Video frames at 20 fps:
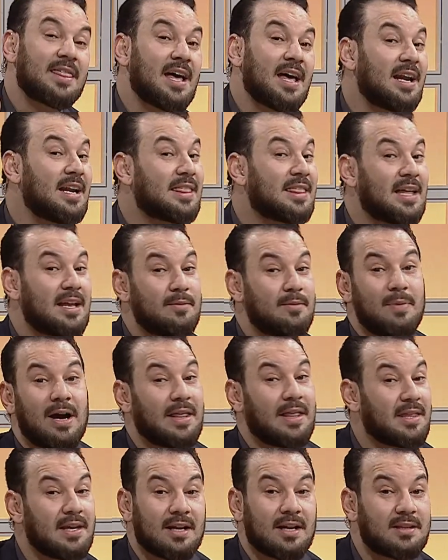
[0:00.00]
ثالثا
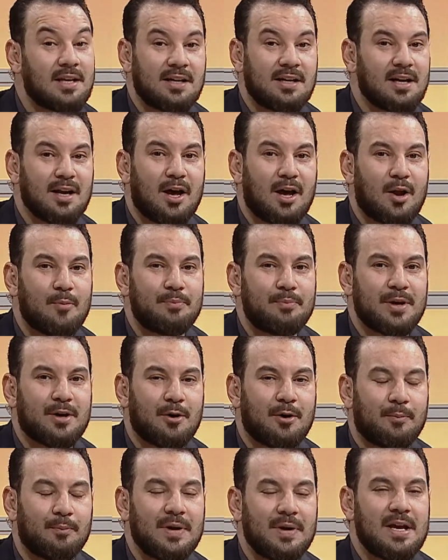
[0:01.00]
معذرة إلى
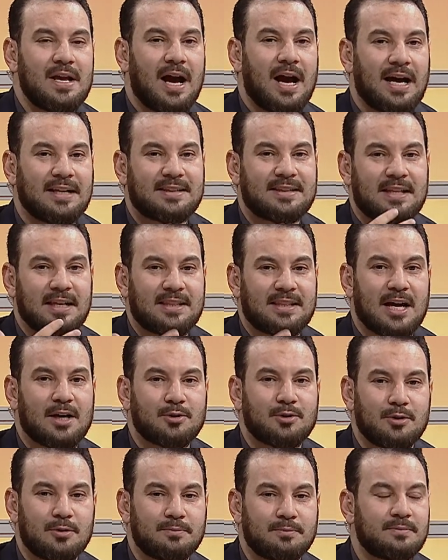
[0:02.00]
ربكم حتى
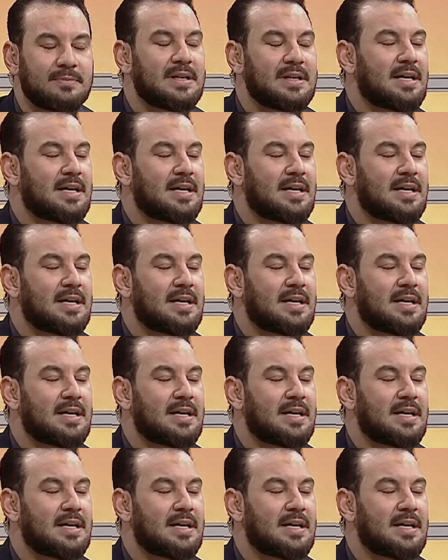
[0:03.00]
تقدم